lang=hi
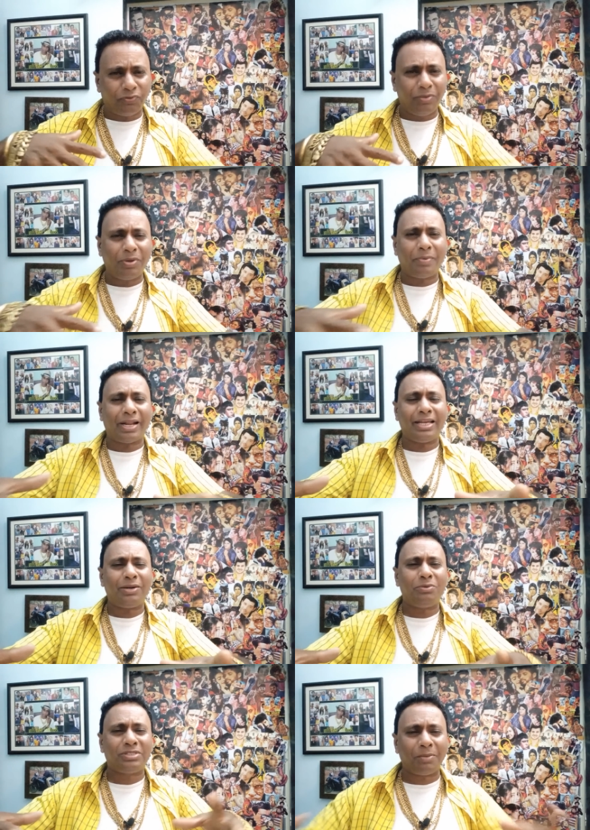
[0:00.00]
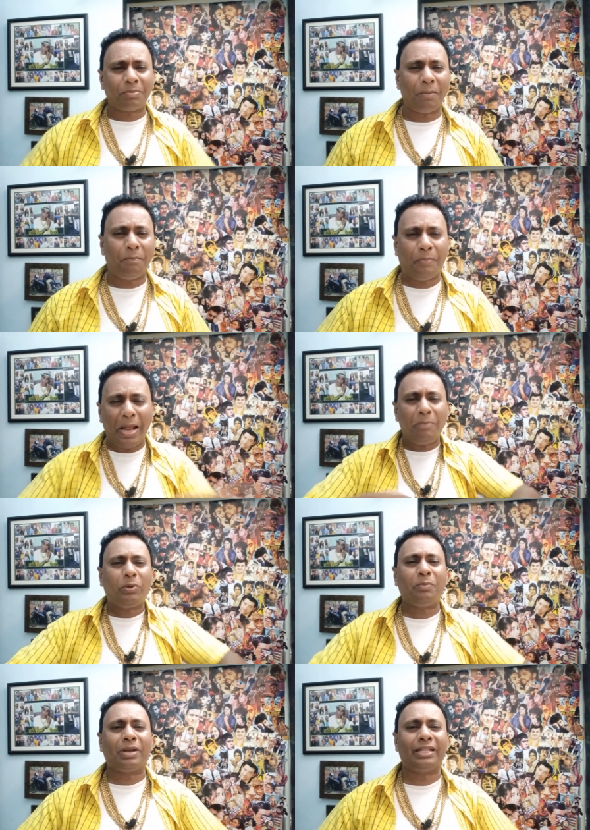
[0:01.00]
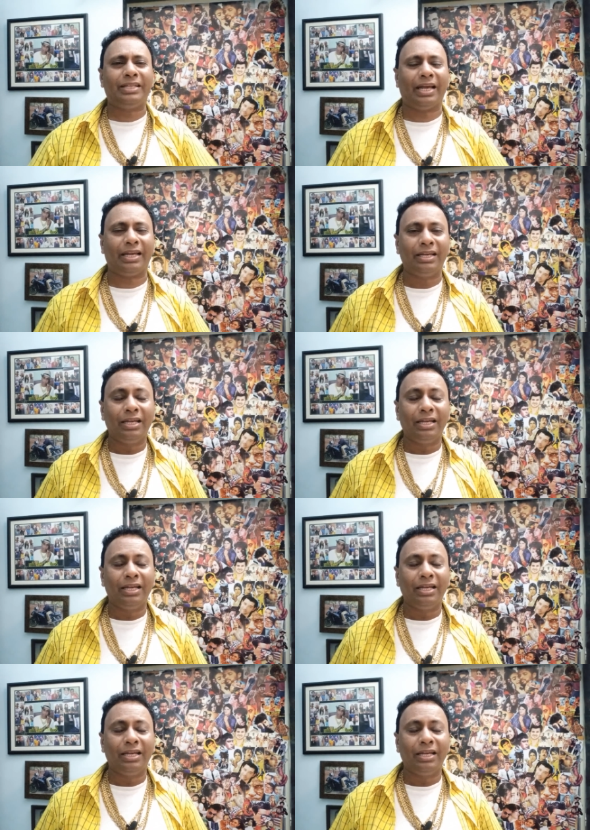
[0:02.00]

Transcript: फिल्में बनाई है उन सब का भेलपुरी बना दिया है